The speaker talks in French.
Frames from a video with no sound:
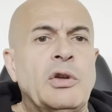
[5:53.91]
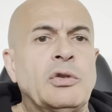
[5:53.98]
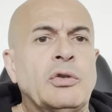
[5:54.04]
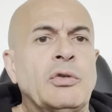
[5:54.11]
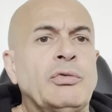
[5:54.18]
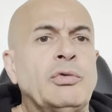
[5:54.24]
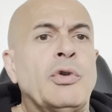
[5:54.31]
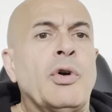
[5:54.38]

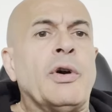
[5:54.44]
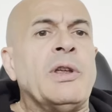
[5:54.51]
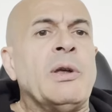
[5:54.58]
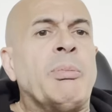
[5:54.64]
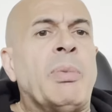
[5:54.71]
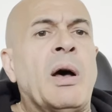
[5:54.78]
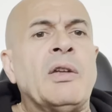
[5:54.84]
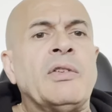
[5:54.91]
que vous n'auriez
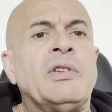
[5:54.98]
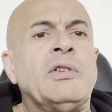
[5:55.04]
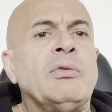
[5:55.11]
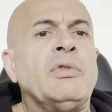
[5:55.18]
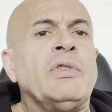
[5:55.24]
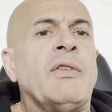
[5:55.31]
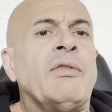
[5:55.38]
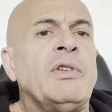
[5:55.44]
pas si
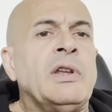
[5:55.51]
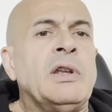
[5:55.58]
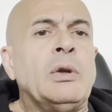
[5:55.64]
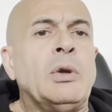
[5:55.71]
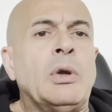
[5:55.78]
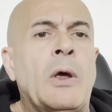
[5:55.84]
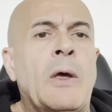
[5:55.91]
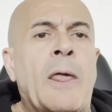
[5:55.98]
vous
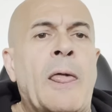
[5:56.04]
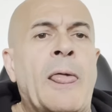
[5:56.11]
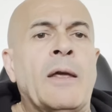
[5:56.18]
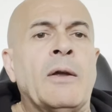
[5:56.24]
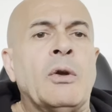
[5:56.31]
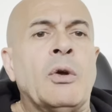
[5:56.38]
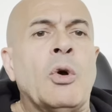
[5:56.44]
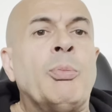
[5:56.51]
aviez euh,